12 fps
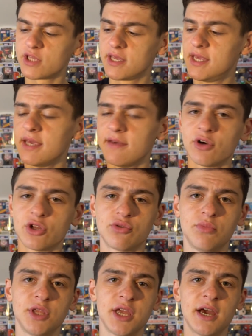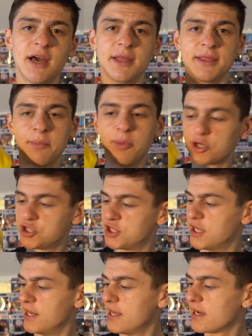вот такие вот у меня
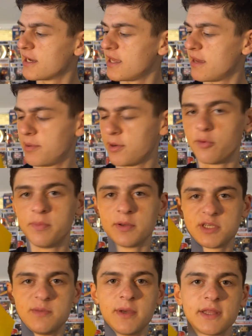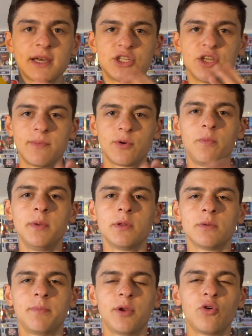наборчики Лего я прикупил себе. Также я
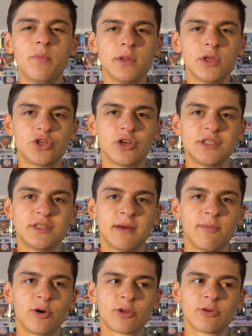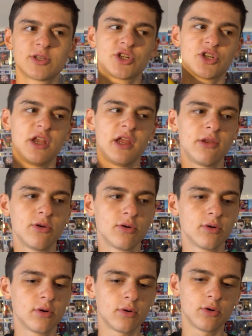прикупил, прикупил еще один набор, но, к
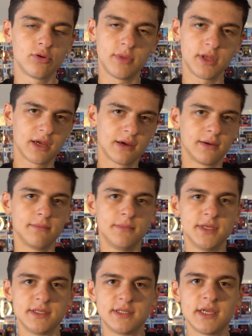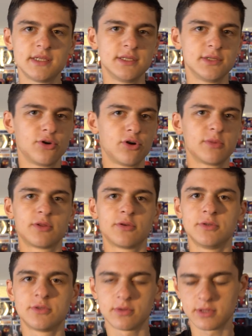сожалению, он у меня не здесь, не дома,
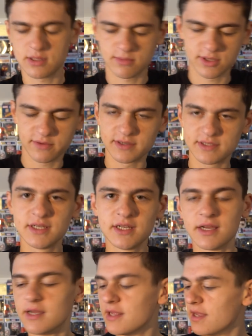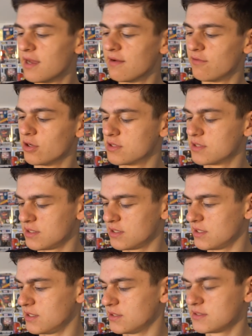то есть он там на квартире. Вот,
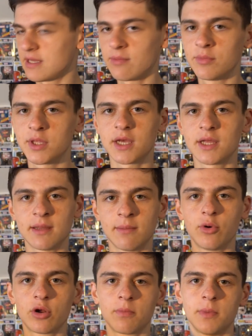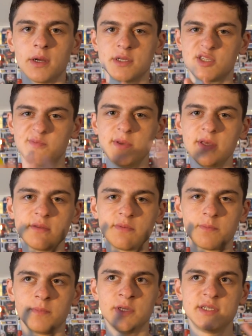э, там у меня набор э, Speed,
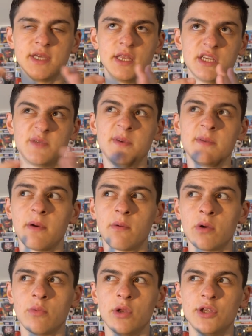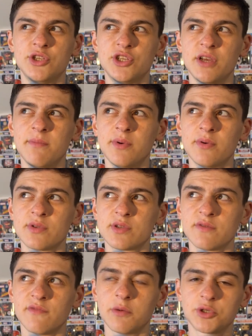из серии Speed, по-моему, или
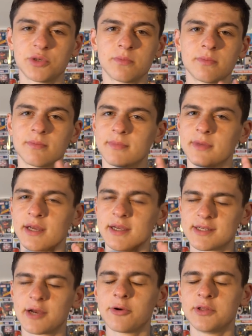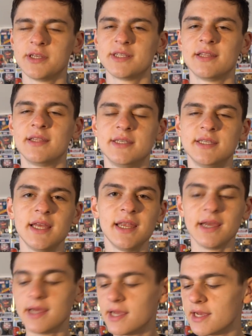Champions. В общем, из какой-то из этой
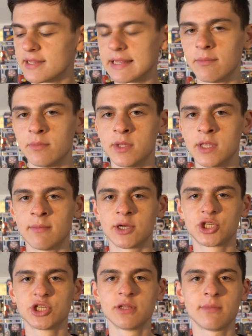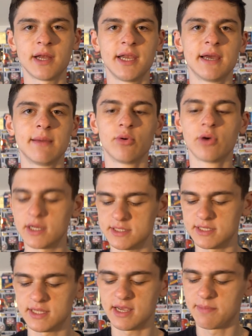серии. Там у меня машина маленькая
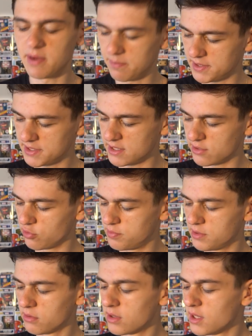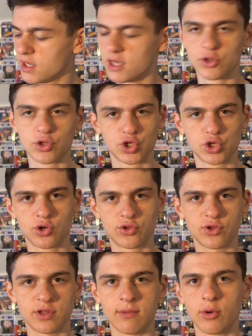Бугатти, я папе подарок купил. Тоже
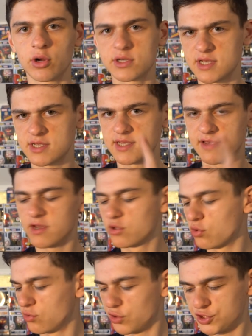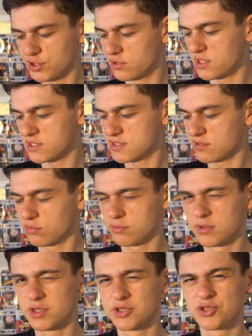крутой набор, кстати, советую, он очень классный. Он
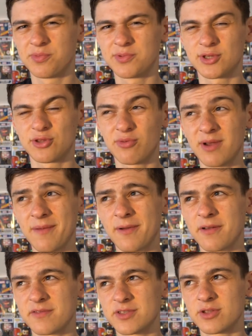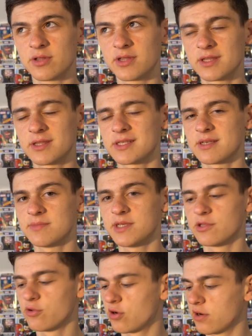1500 рублей, правда, стоит, это на самом
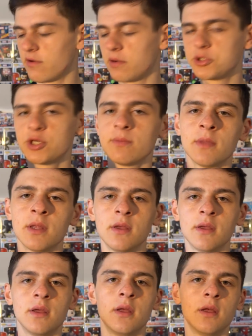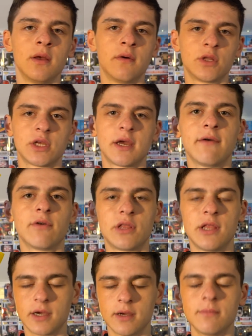деле дорого. В общем, вот такая
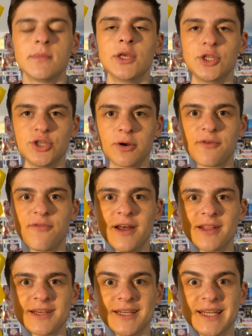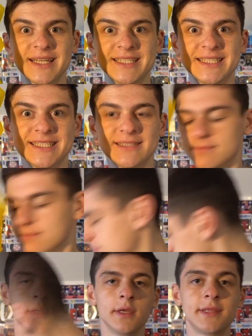лего. Идем к фанка.
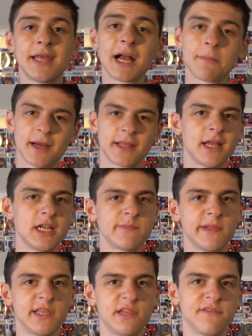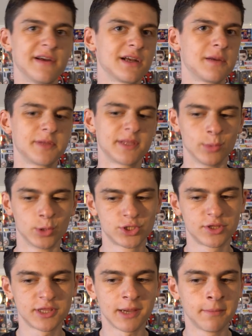Итак, погнали смотреть фанка, потому
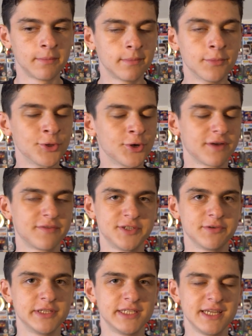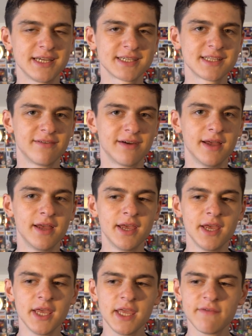что там много всего интересного.
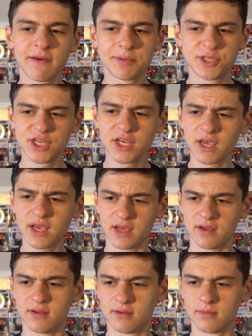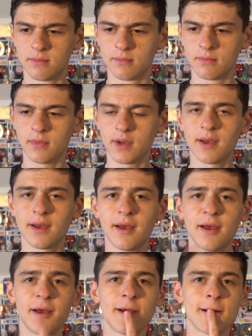И вообще,
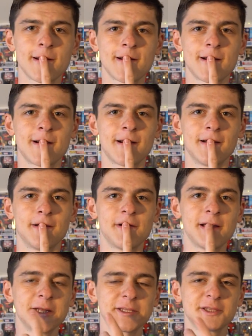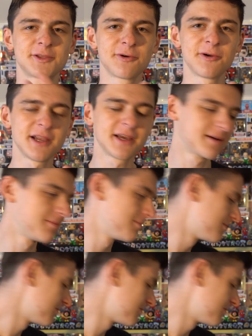а, -а, -а этот ролик